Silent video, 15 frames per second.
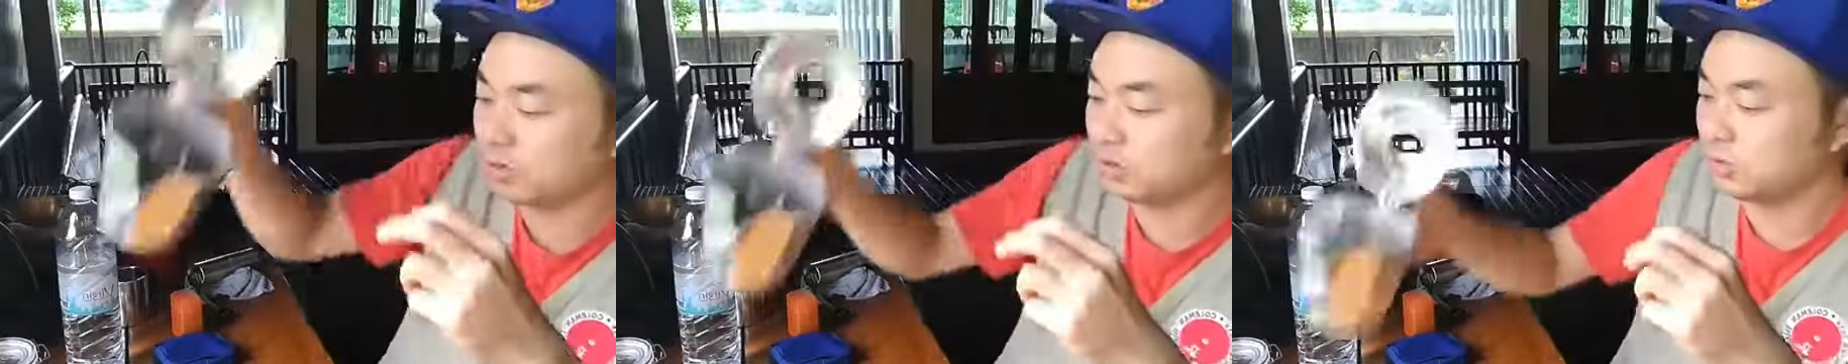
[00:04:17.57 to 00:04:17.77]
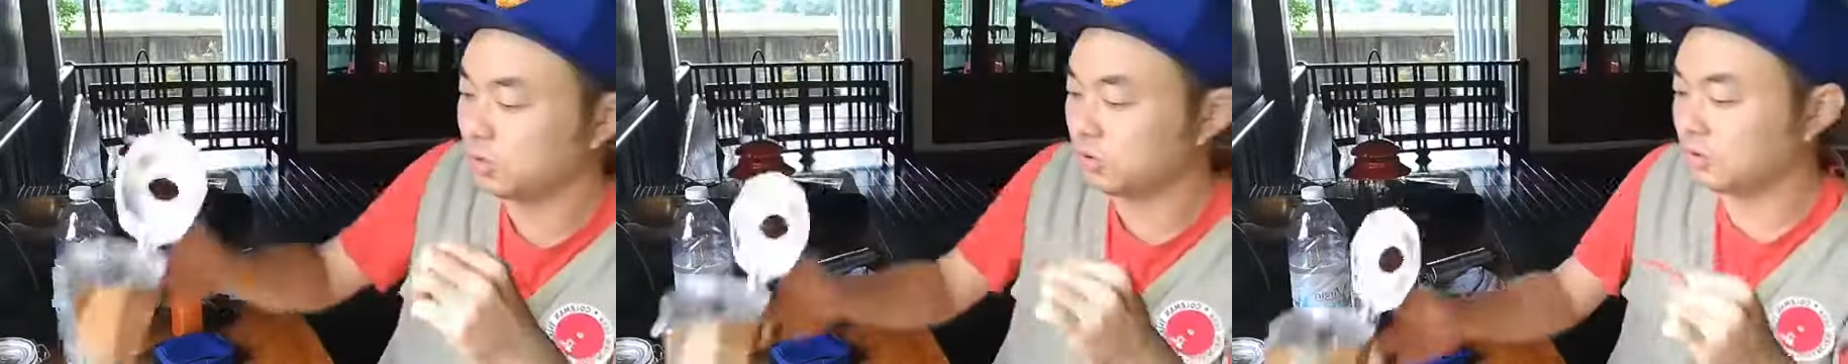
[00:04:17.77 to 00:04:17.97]
ลอ
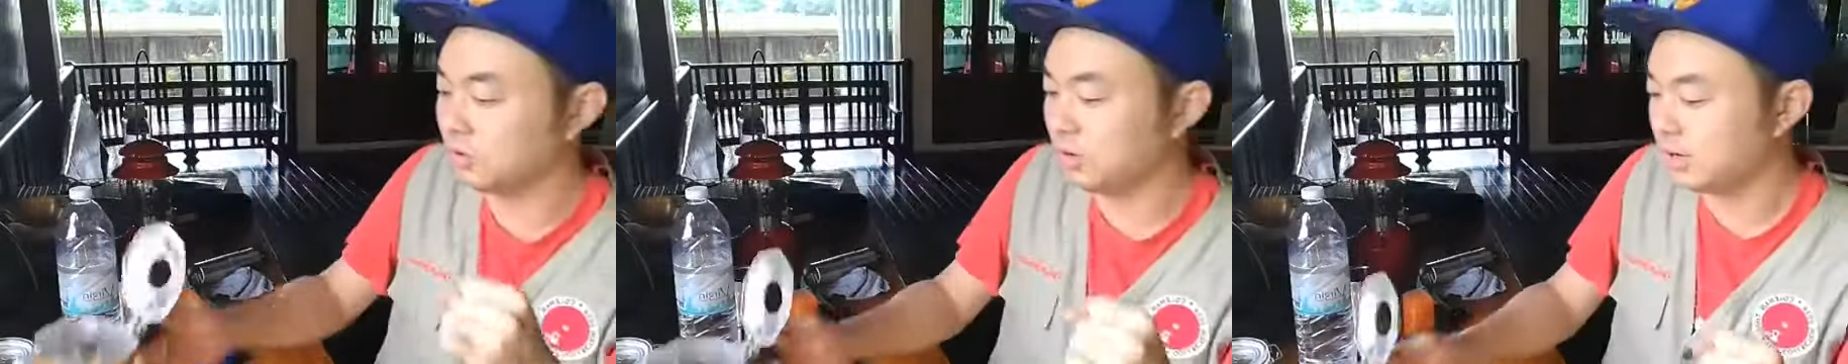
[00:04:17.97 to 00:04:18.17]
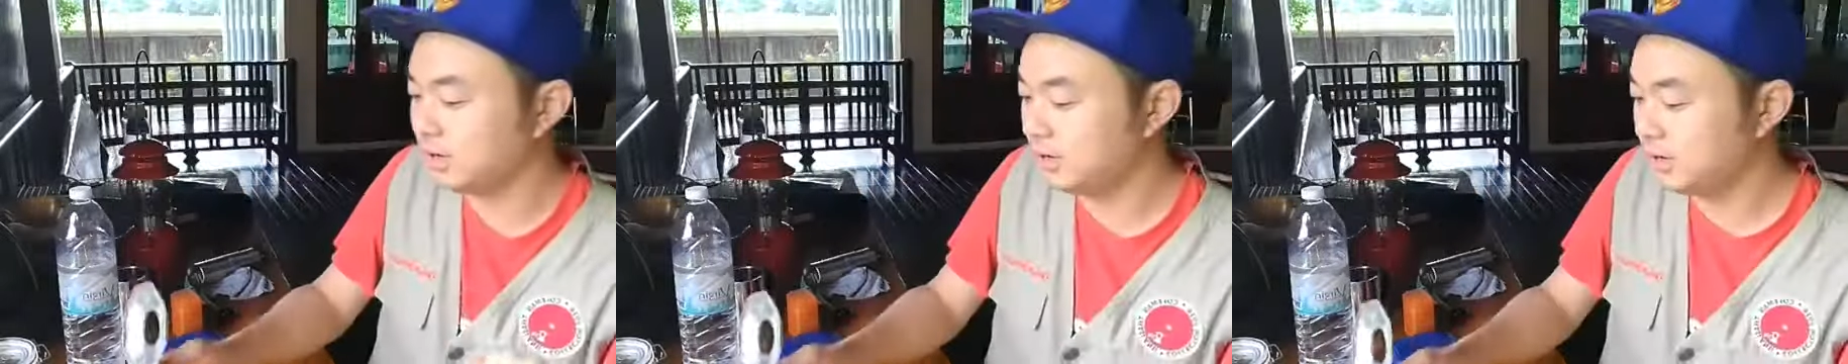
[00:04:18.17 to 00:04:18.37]
งตวงดู
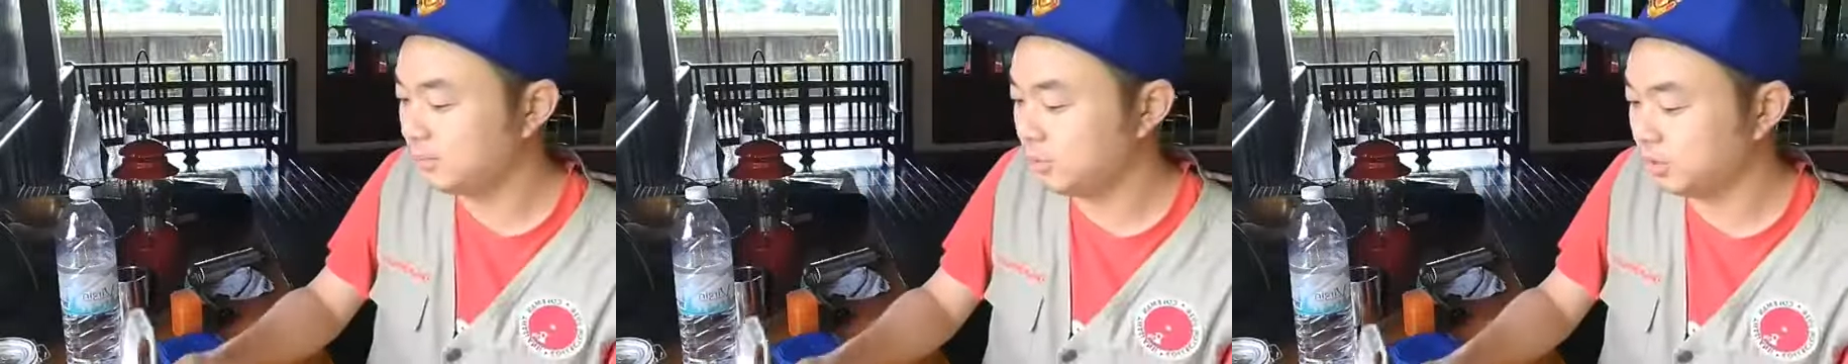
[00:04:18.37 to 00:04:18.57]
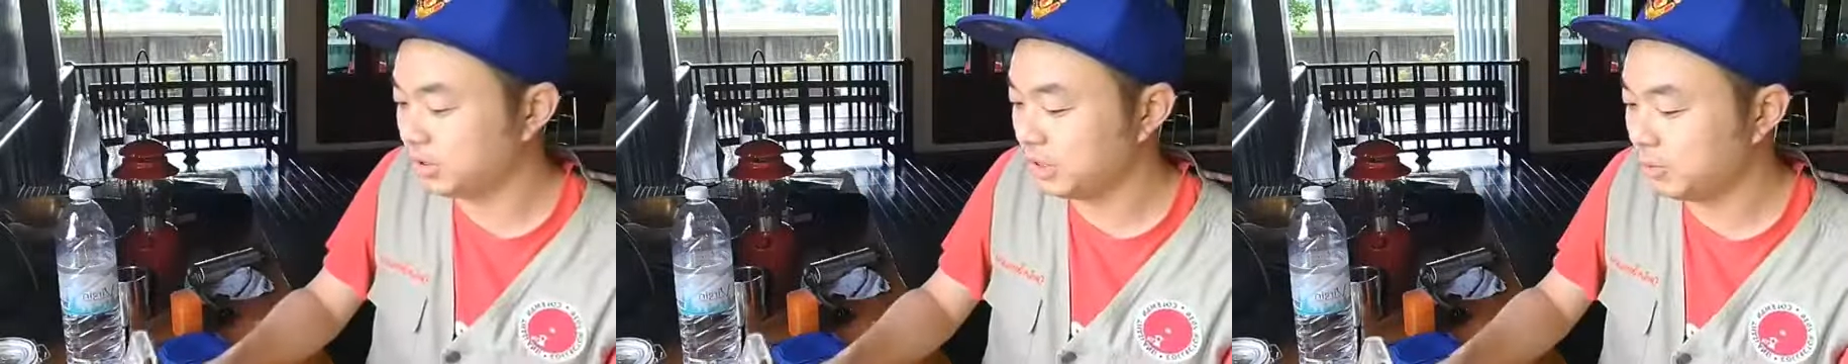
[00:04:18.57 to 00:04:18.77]
ก่อน
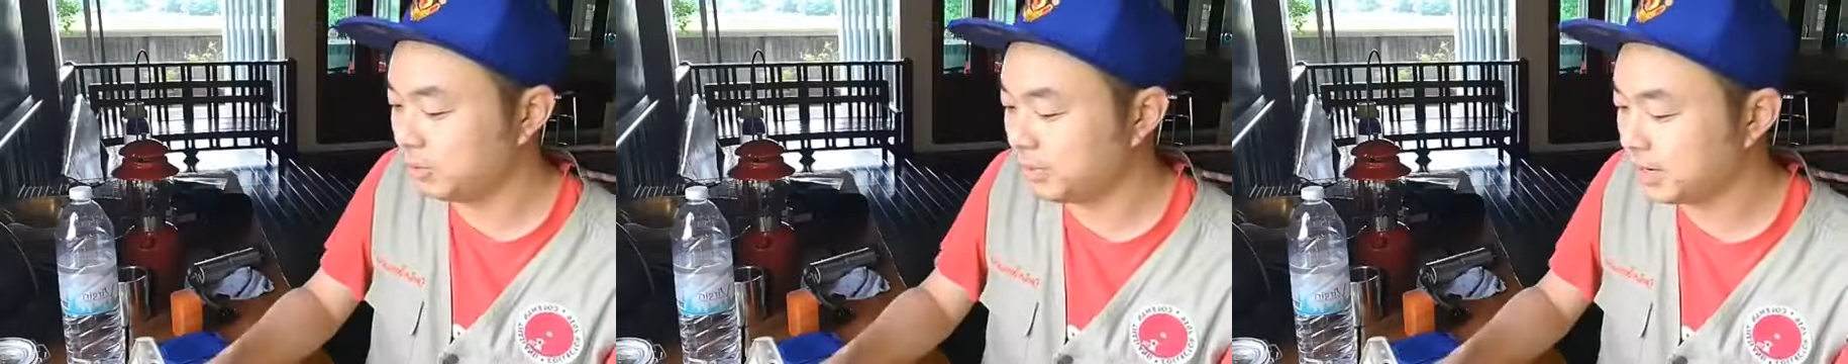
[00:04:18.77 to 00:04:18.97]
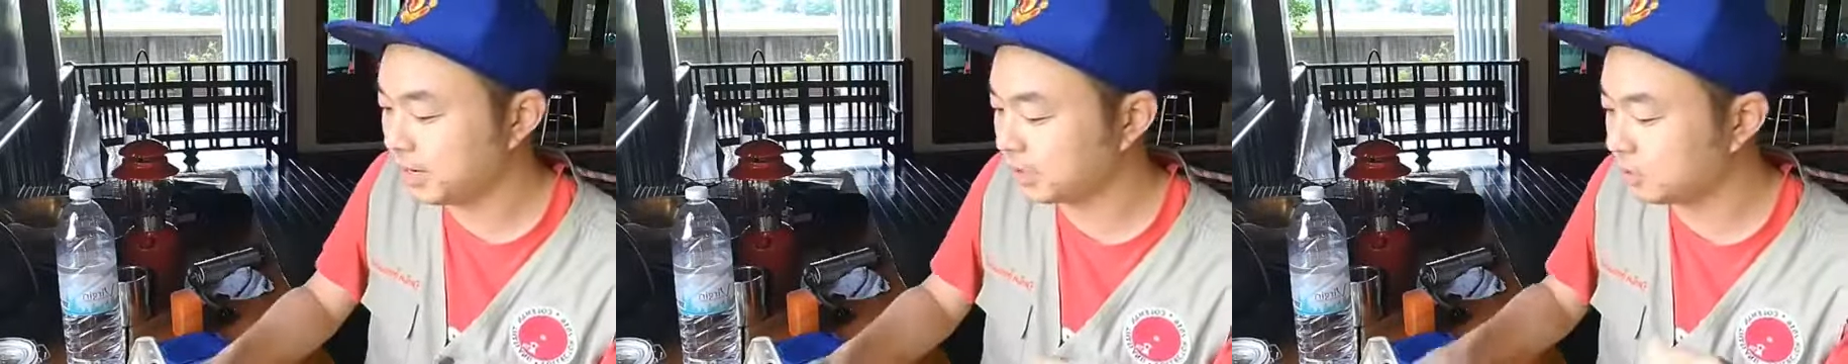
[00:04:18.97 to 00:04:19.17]
ปกติผม
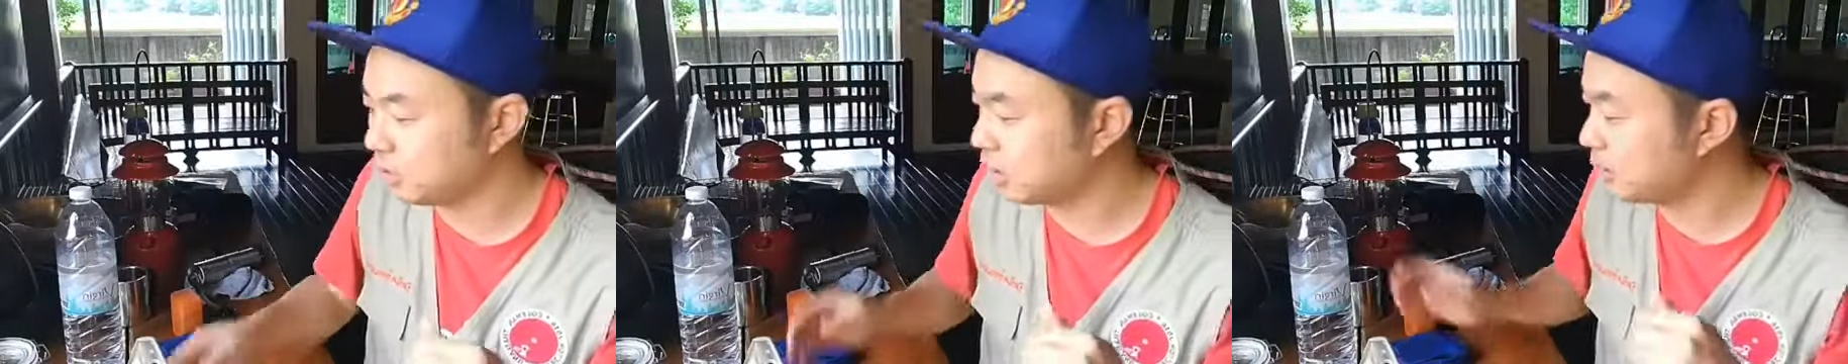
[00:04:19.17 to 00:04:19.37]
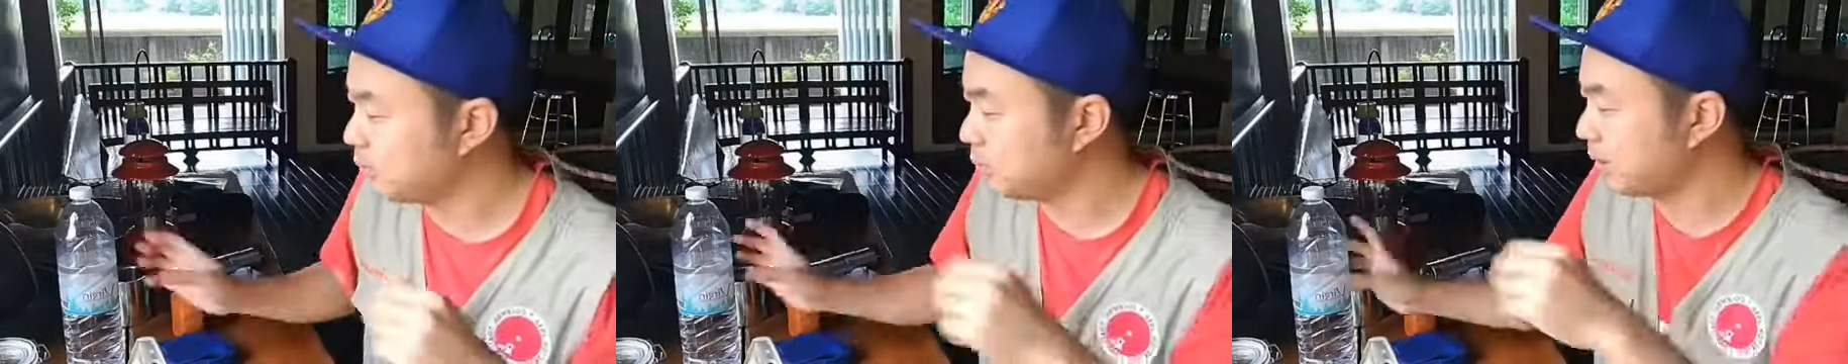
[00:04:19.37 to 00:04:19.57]
ไม่เคยตว
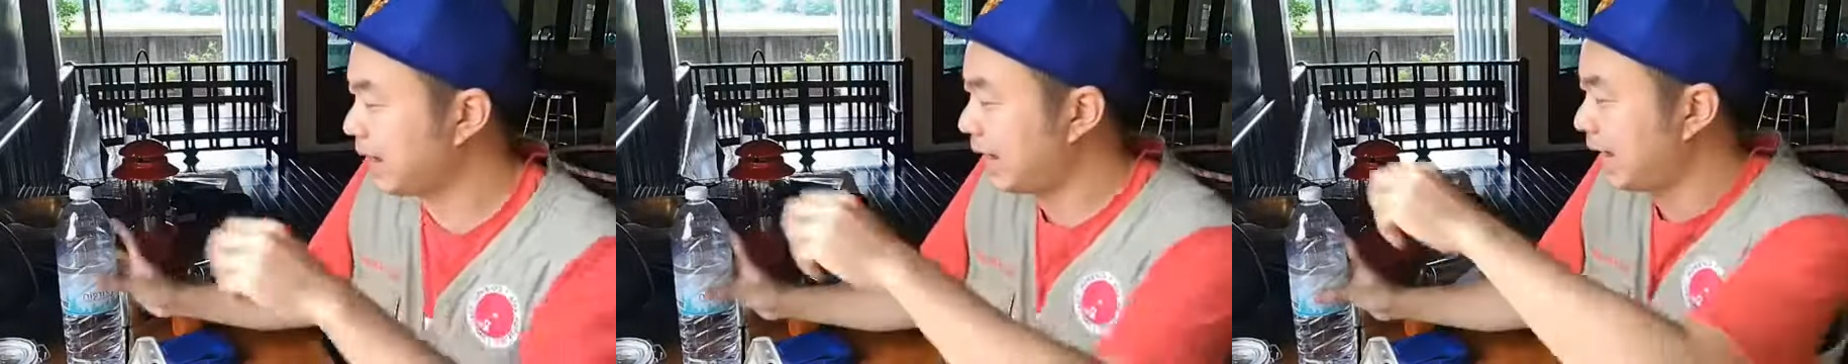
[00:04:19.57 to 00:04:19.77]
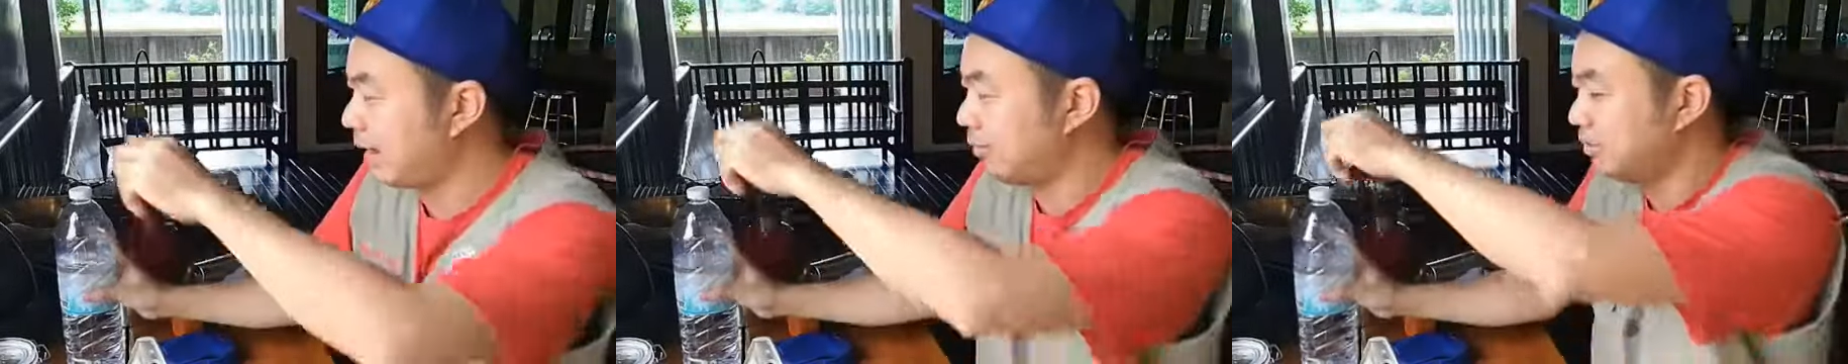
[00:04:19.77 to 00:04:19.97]
งนะ ผม
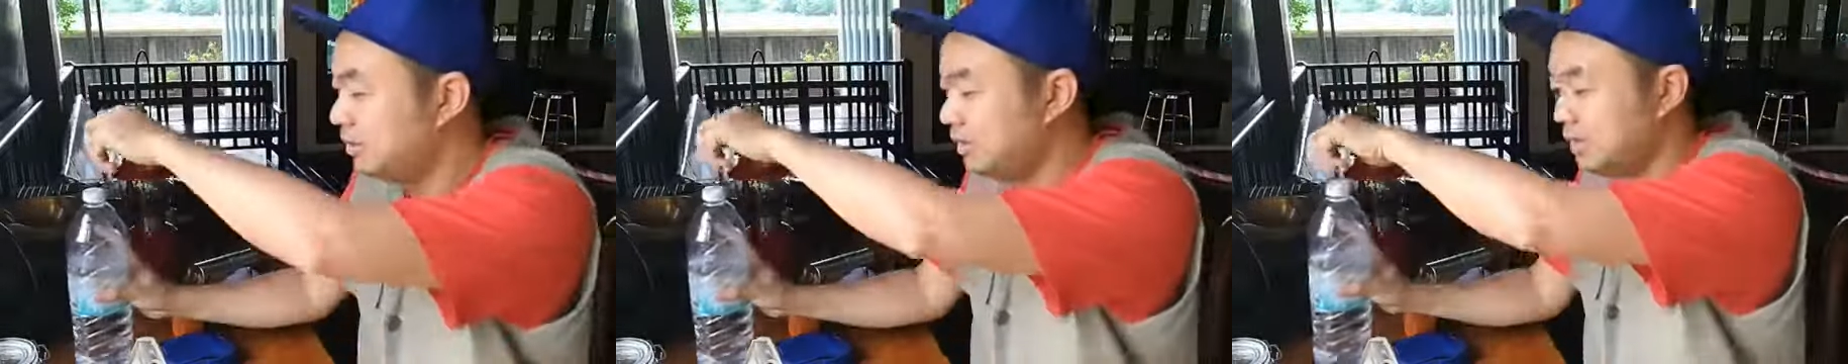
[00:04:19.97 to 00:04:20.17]
กะเอา